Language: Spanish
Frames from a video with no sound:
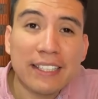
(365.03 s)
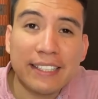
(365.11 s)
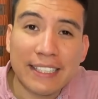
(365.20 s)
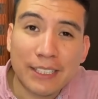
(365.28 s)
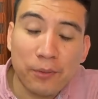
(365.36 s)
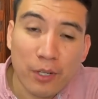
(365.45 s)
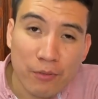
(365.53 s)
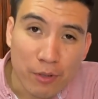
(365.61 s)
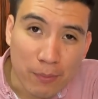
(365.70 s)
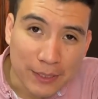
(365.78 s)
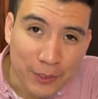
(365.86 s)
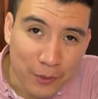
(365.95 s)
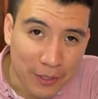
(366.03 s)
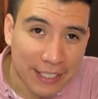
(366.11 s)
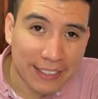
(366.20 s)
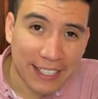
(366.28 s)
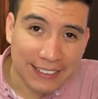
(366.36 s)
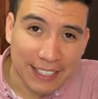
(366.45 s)
que te haya servido la información,
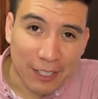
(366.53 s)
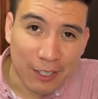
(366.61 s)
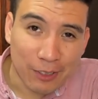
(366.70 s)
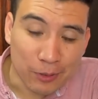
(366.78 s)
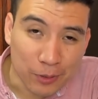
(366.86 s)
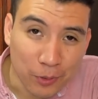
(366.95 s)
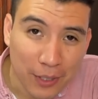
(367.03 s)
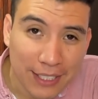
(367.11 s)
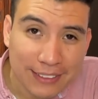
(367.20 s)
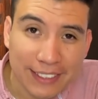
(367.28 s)
que te haya sacado de tus dudas.